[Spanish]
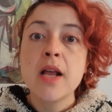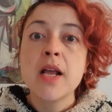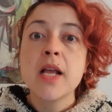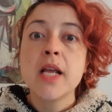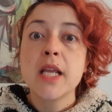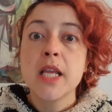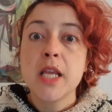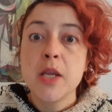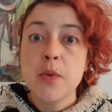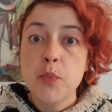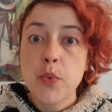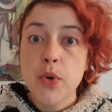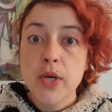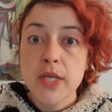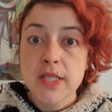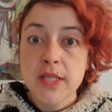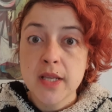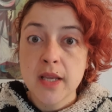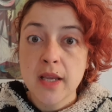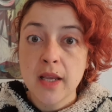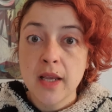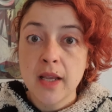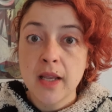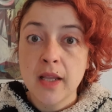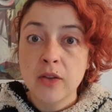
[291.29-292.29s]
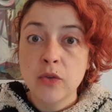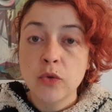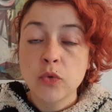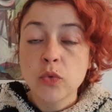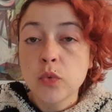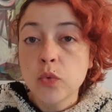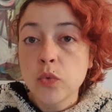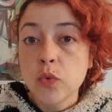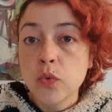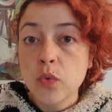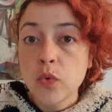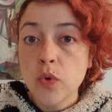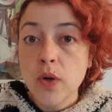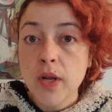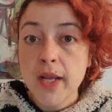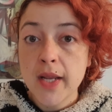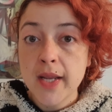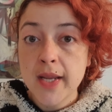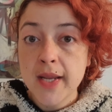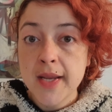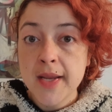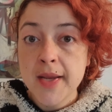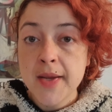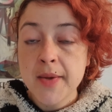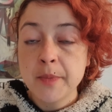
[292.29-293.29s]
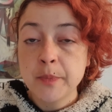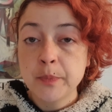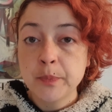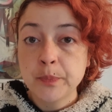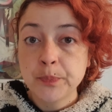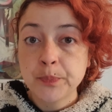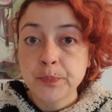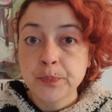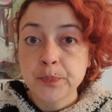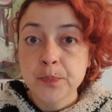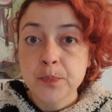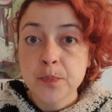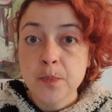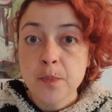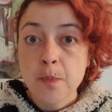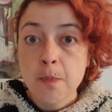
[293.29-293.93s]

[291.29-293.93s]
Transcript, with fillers: y pues que tú em,